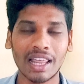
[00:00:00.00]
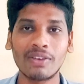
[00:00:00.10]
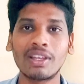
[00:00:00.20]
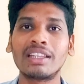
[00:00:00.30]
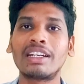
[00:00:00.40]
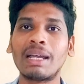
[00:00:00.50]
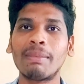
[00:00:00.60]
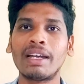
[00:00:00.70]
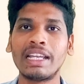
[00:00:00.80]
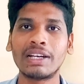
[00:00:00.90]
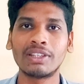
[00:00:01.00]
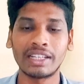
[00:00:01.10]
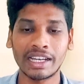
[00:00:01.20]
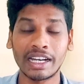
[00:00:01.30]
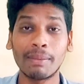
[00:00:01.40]
அதாவது அந்த டைமில் நீங்கள்
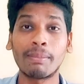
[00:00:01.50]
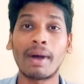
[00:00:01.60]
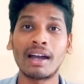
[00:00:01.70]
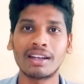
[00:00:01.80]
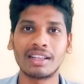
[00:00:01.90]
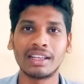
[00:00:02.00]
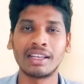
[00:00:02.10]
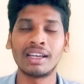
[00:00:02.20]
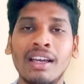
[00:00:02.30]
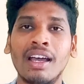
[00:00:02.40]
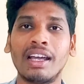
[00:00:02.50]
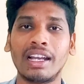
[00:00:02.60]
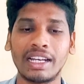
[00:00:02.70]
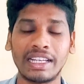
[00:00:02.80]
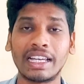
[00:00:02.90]
வந்து நேரடியாக பாடுறது
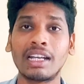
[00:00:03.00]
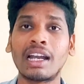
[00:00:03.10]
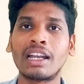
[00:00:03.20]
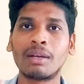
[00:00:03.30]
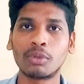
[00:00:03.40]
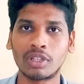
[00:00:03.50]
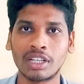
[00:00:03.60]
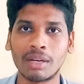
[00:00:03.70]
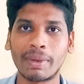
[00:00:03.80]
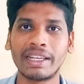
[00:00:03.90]
இல்லை நீங்கள் என்ன நல்ல நல்ல புத்தகங்கள்